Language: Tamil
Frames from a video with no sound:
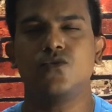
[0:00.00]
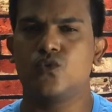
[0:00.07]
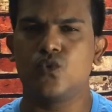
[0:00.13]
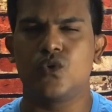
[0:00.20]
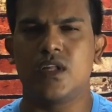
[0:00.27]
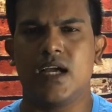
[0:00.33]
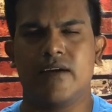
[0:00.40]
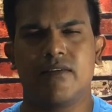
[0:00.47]

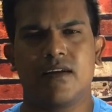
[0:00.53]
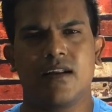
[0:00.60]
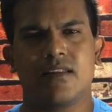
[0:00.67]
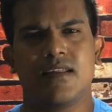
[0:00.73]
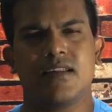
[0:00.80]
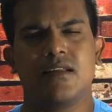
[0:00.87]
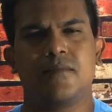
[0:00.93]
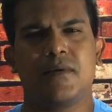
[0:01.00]
சூர்யா அவர்கள்
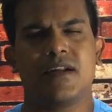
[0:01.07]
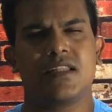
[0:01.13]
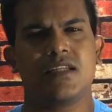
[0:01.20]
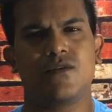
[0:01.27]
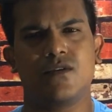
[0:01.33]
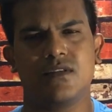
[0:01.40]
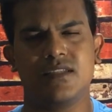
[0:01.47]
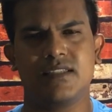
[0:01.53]
தான் அந்த
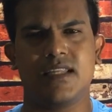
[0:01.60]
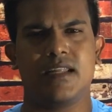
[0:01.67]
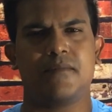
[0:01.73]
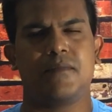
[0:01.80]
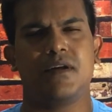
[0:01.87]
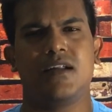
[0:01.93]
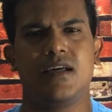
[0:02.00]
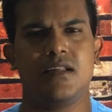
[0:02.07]
படத்துக்கு வந்து
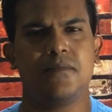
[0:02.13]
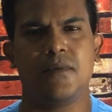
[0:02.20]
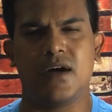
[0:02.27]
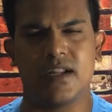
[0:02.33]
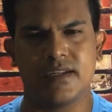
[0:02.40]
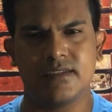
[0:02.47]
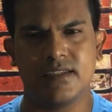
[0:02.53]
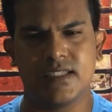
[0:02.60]
செலக்ட் பண்ணார்
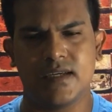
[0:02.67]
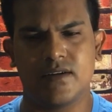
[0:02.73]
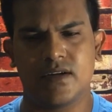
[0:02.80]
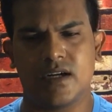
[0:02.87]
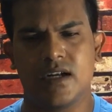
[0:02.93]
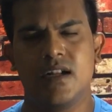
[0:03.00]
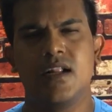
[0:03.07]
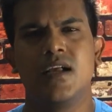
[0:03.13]
பாரஞ்சித் ரஞ்சித்
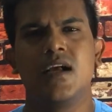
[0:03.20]
அவர்கள்